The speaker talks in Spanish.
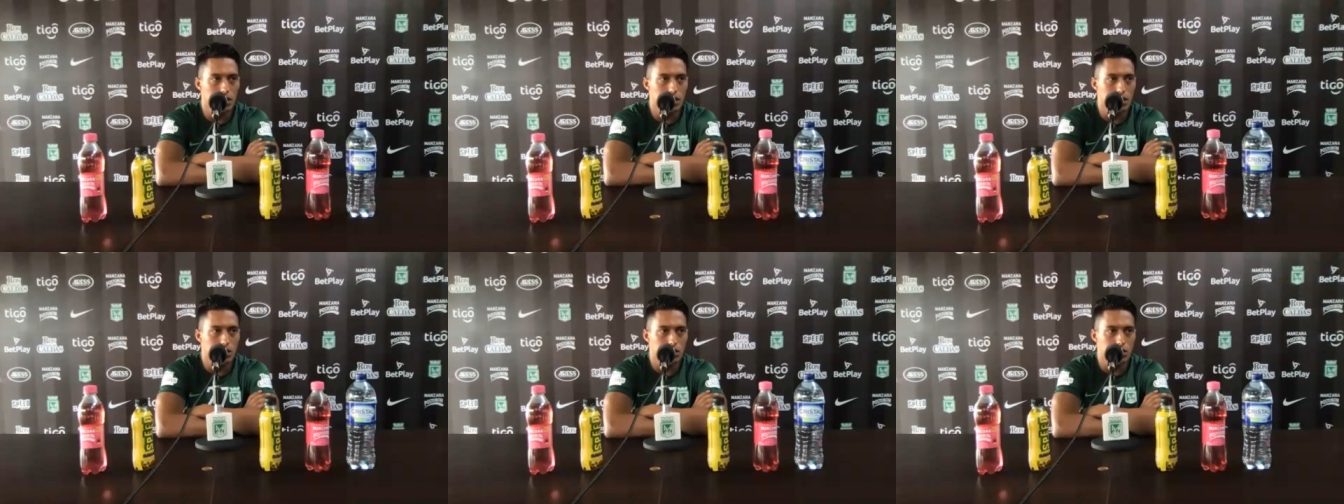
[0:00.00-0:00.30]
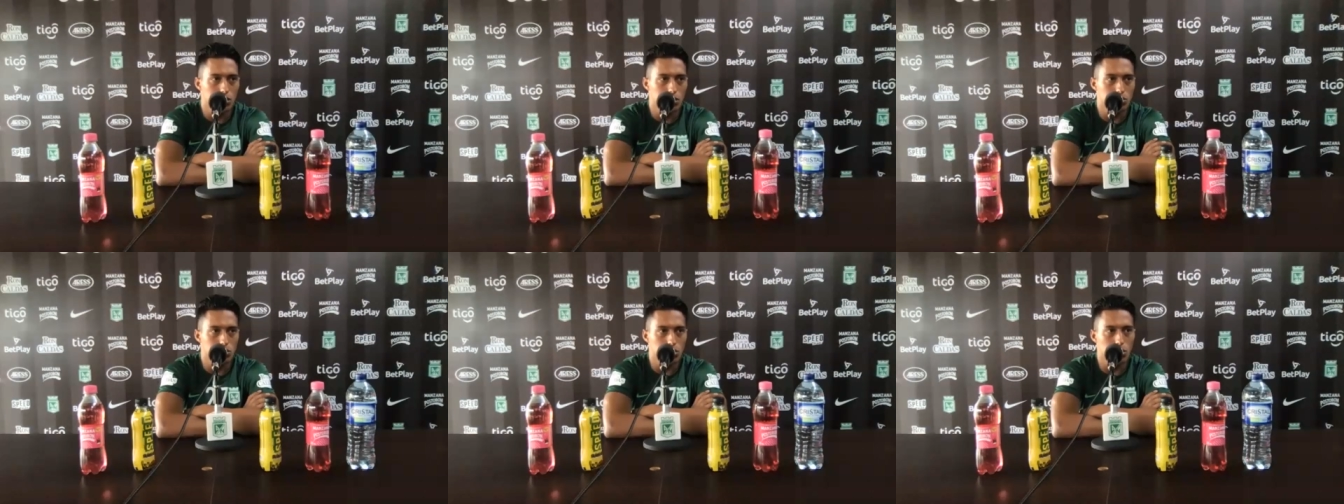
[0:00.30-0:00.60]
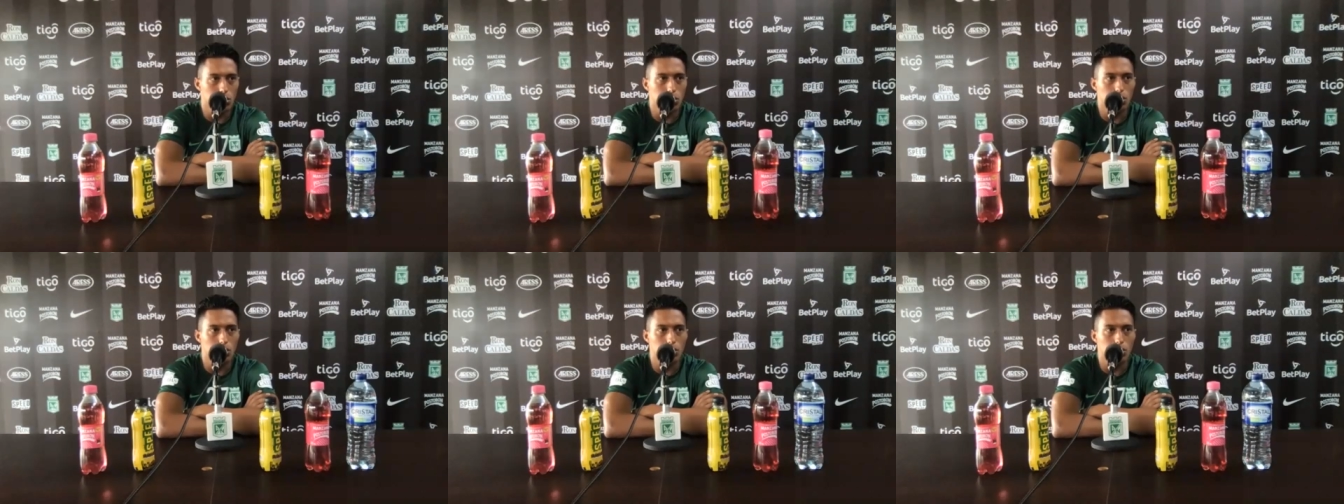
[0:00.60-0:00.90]
no
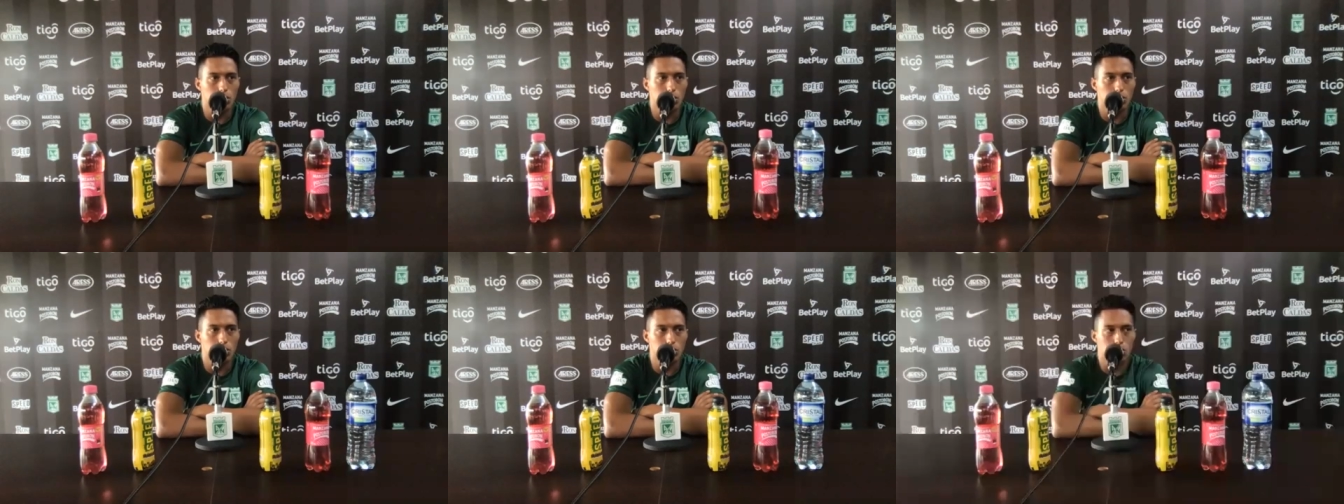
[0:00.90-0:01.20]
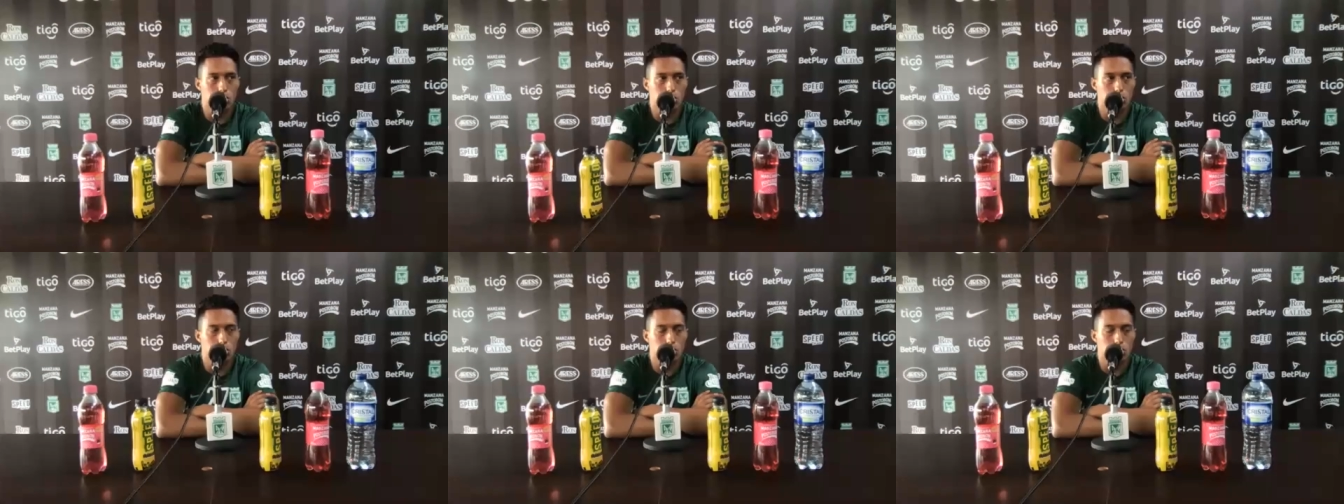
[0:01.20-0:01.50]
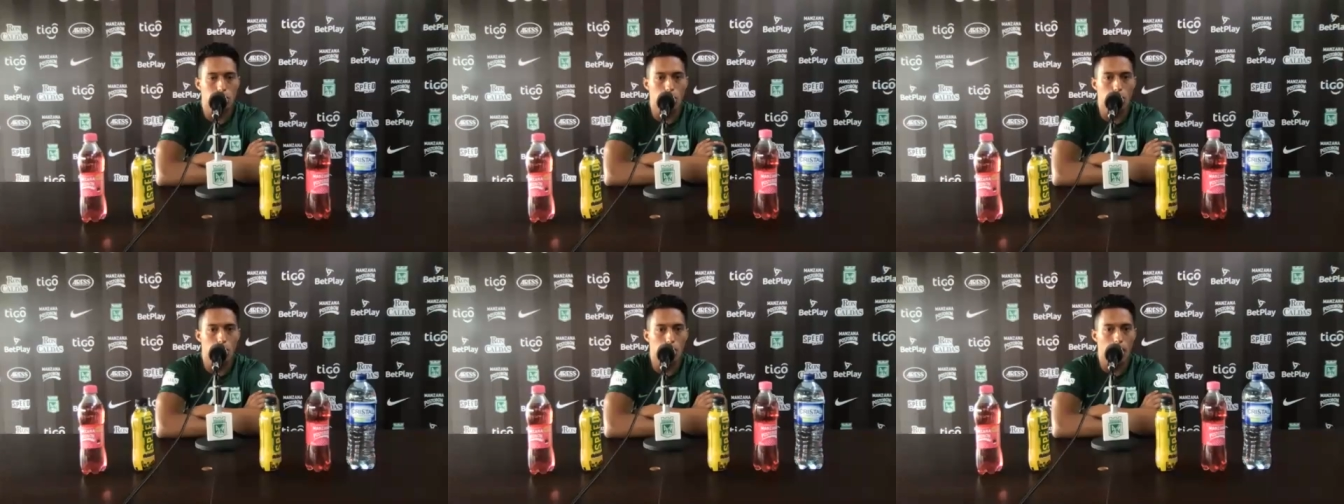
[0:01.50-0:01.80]
solo nosotros como
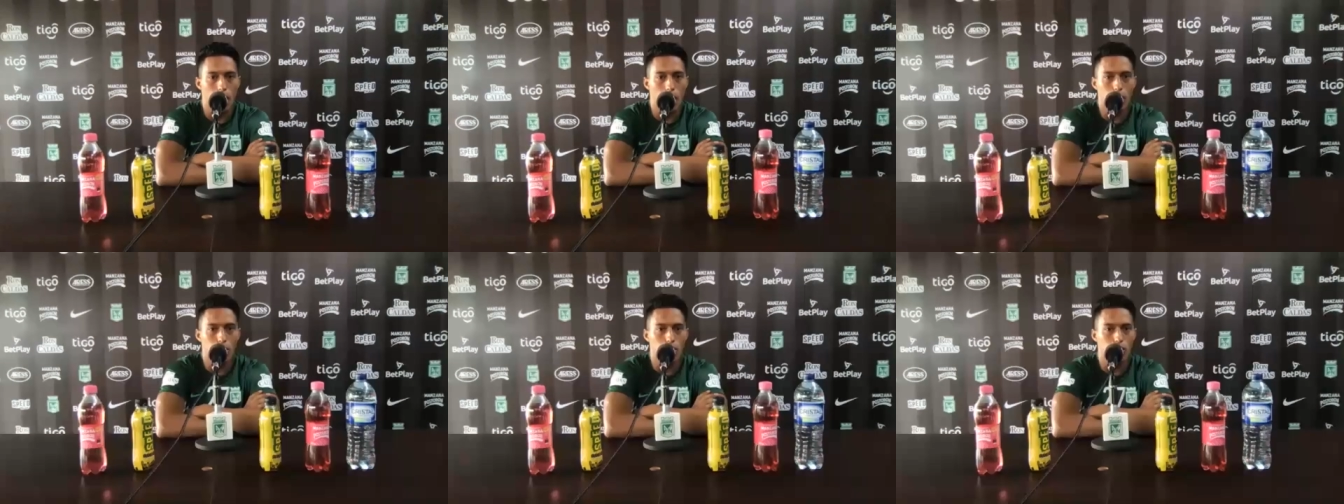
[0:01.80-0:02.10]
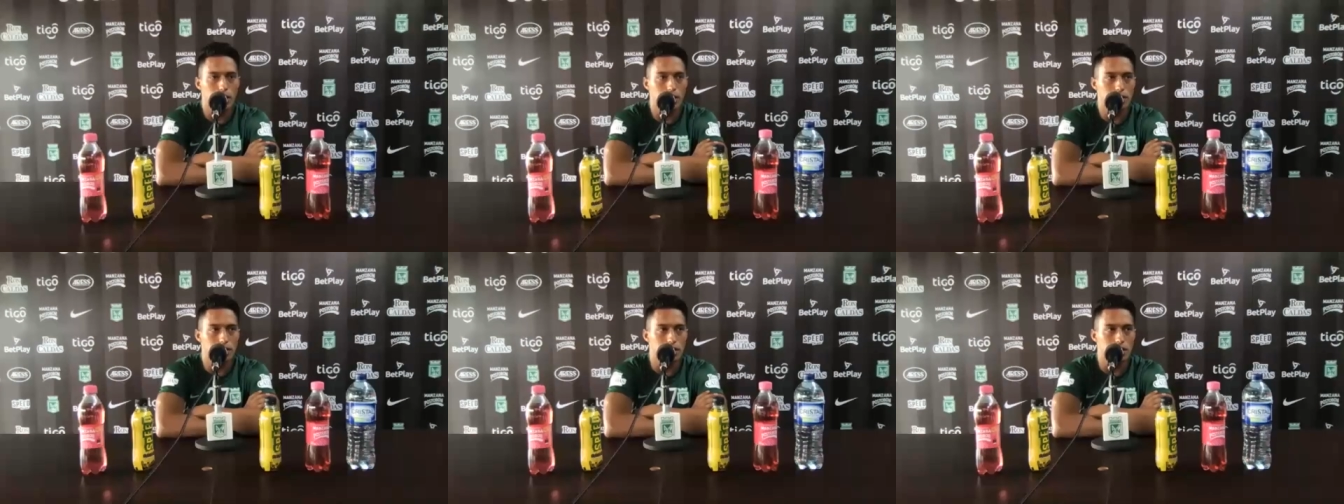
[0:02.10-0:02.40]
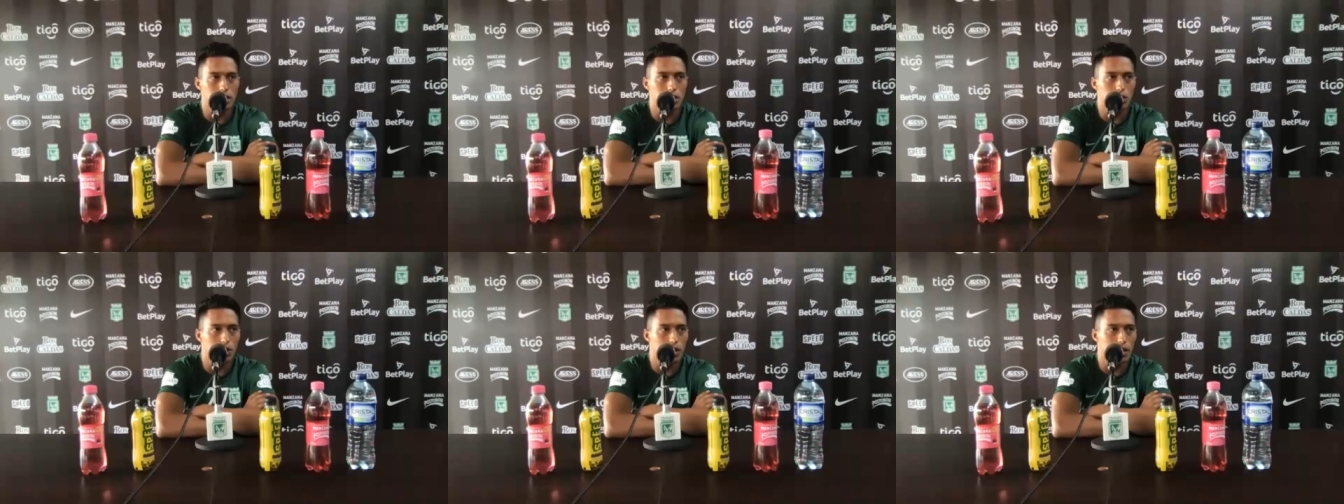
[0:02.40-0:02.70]
jugadores,
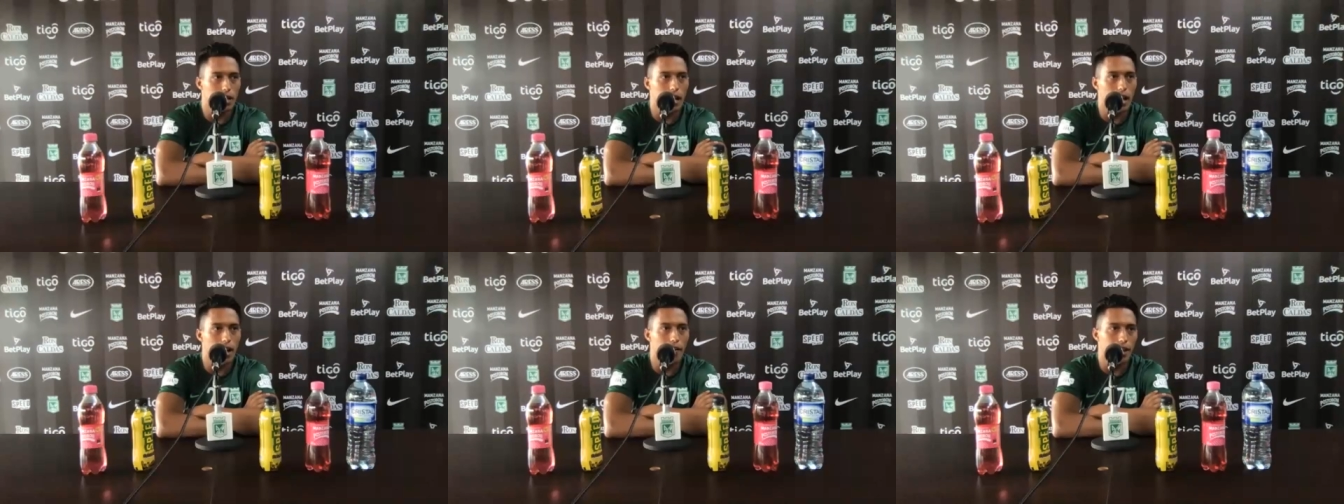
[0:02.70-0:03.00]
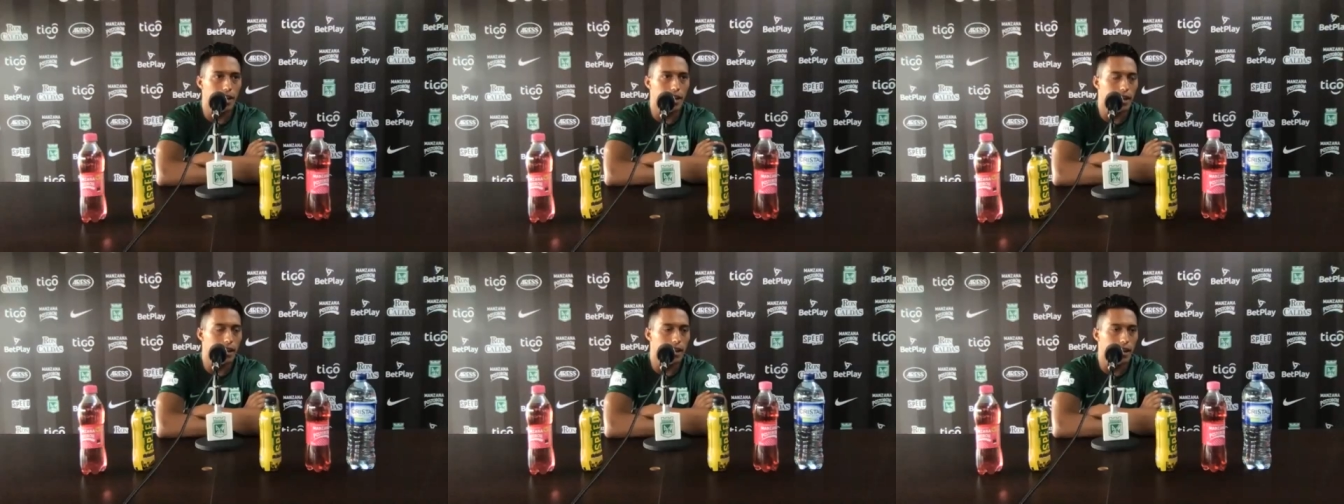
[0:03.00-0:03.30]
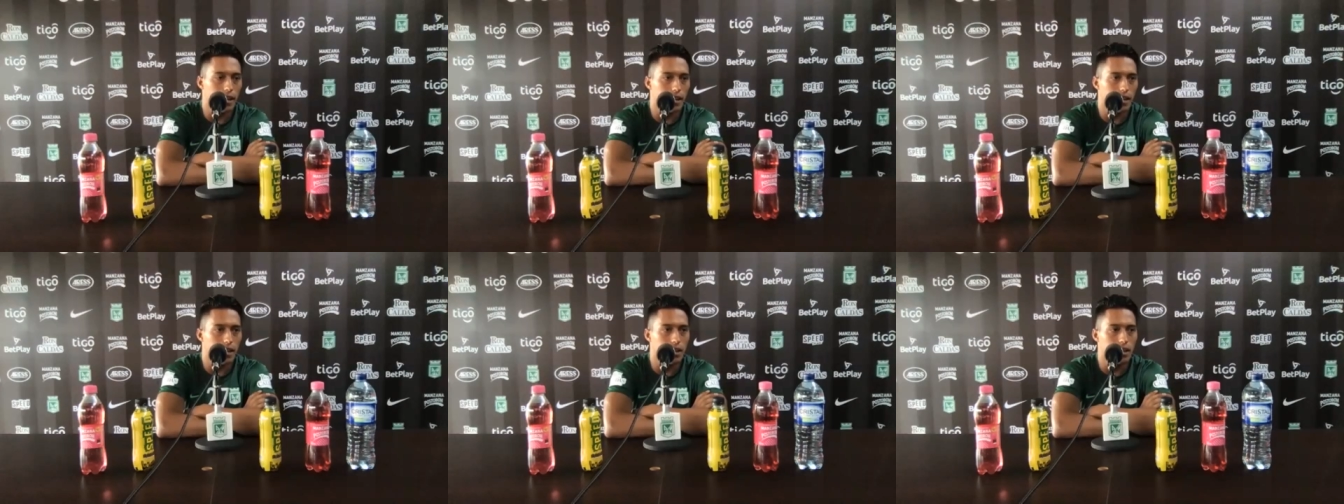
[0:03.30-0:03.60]
sino en la vida
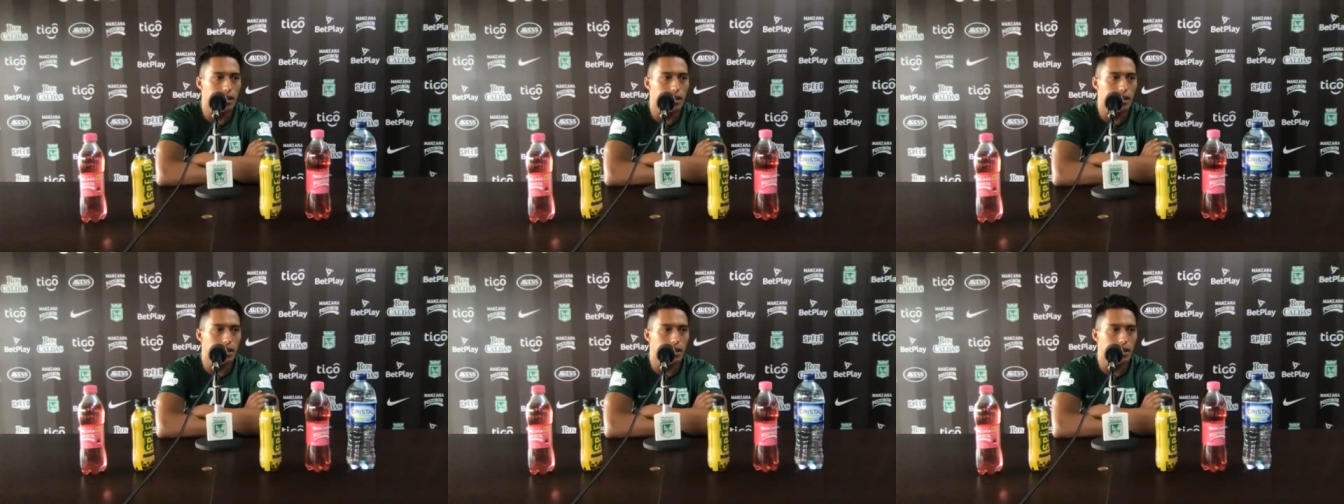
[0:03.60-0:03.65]
de,